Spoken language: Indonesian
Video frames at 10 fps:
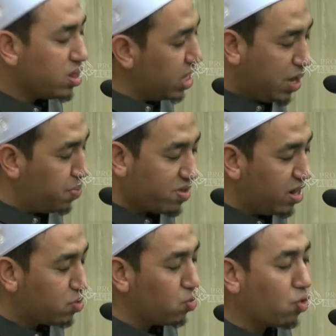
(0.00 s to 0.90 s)
tidak
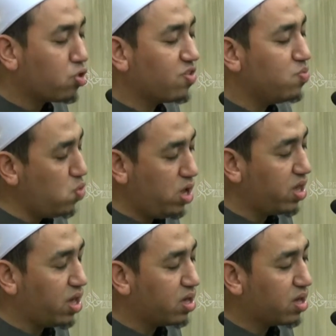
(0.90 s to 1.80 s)
bisa dituruti
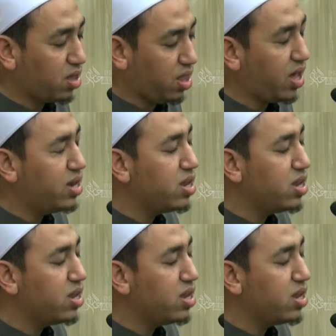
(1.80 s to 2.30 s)
semuanya. Ketika dia